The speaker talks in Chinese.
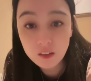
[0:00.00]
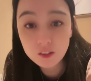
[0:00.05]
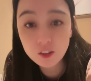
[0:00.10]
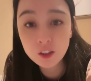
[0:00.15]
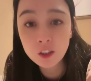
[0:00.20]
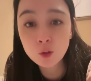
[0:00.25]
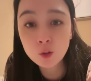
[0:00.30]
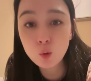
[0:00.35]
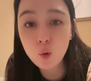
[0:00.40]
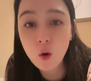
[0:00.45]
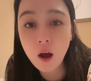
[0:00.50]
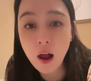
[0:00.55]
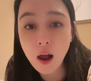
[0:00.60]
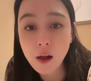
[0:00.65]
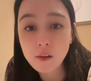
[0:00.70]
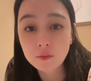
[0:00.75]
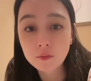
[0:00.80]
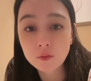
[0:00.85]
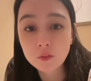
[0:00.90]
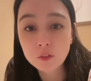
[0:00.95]
曾
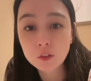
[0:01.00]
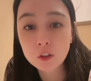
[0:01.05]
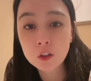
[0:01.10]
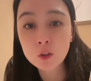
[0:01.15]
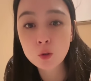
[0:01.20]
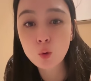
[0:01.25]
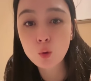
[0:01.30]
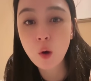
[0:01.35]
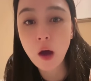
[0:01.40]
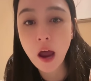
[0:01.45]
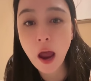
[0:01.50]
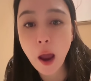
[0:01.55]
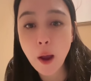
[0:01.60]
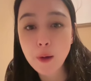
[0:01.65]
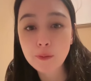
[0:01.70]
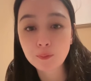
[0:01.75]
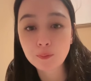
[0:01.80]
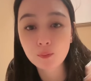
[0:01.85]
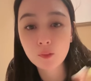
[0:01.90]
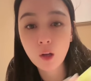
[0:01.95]
错曾厝
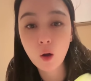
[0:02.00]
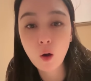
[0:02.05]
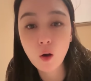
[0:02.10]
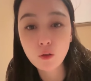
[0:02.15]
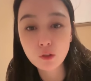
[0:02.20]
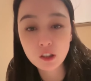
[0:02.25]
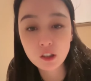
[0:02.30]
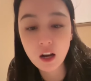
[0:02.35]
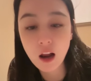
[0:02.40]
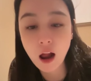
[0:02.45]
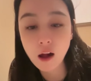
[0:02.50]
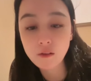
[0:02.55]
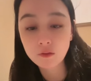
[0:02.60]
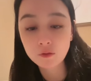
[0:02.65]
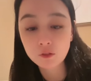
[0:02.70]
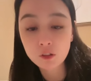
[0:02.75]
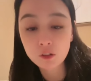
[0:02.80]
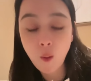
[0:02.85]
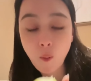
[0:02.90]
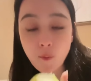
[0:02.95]
垵，哦知道了，
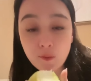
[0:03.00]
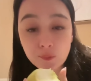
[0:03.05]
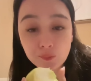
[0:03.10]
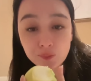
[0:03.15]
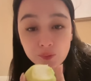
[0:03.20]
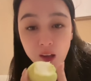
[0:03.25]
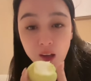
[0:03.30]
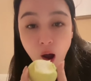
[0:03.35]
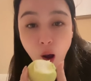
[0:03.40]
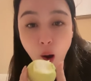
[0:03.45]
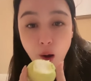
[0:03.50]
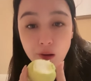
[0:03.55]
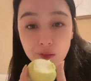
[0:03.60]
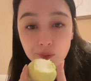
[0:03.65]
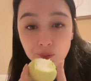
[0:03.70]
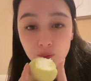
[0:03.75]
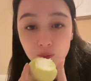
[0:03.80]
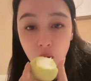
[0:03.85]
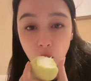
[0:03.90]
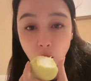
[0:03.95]

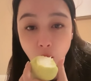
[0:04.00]
好，